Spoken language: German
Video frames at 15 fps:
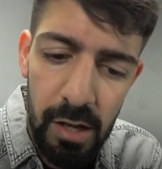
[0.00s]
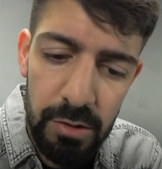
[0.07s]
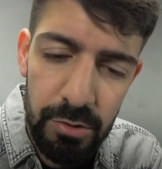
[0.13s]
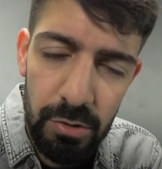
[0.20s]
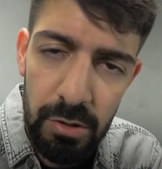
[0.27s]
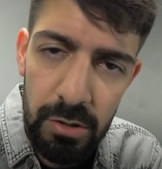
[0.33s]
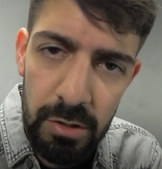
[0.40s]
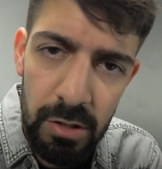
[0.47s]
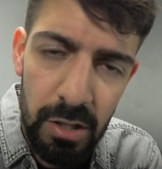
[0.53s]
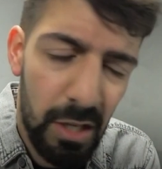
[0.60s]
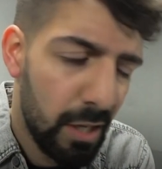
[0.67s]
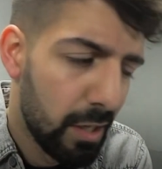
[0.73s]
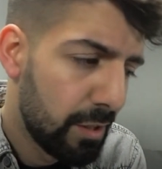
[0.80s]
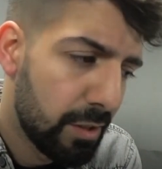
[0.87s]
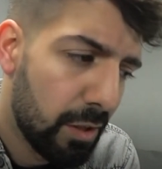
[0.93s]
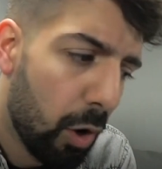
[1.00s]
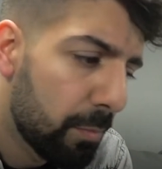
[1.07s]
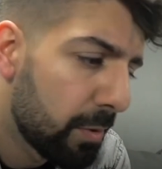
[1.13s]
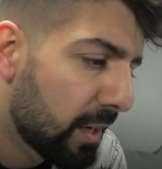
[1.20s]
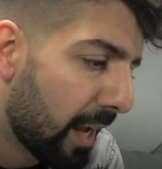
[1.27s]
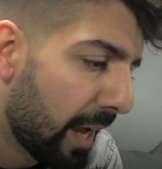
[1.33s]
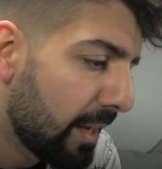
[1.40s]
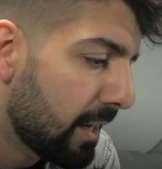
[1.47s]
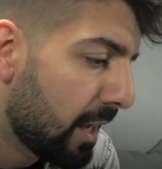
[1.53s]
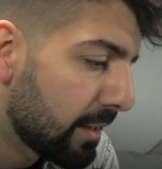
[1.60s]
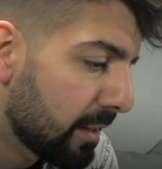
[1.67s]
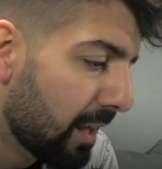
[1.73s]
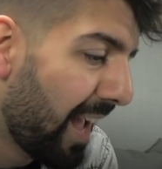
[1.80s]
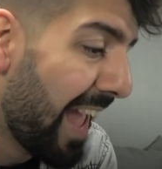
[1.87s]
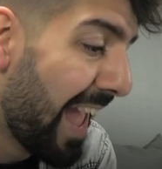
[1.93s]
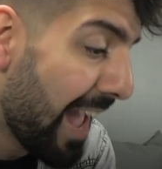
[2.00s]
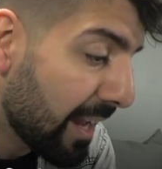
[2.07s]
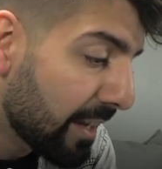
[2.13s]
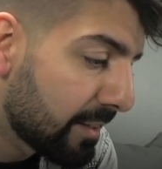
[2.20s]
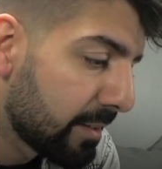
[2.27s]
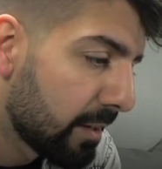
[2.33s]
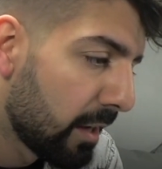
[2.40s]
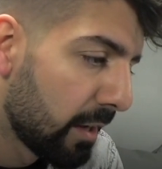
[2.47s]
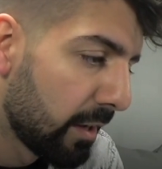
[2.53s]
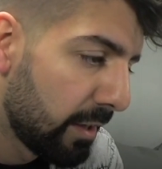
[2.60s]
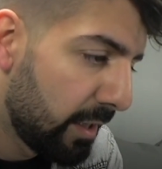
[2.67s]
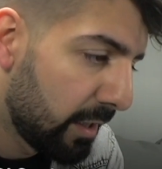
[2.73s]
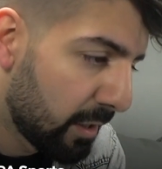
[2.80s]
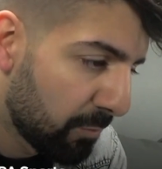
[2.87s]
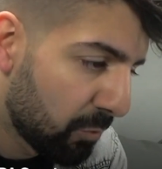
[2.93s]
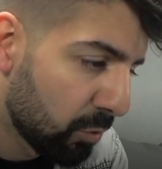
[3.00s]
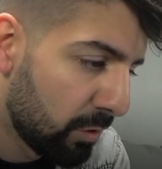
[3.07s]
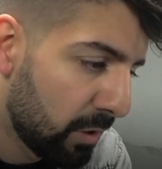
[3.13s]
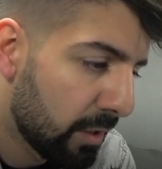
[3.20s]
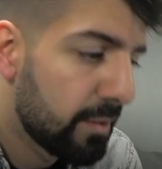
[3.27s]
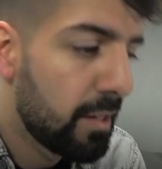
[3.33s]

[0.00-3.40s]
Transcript: Also äh, ich glaube, kein anderer Act hier in dem Turnier.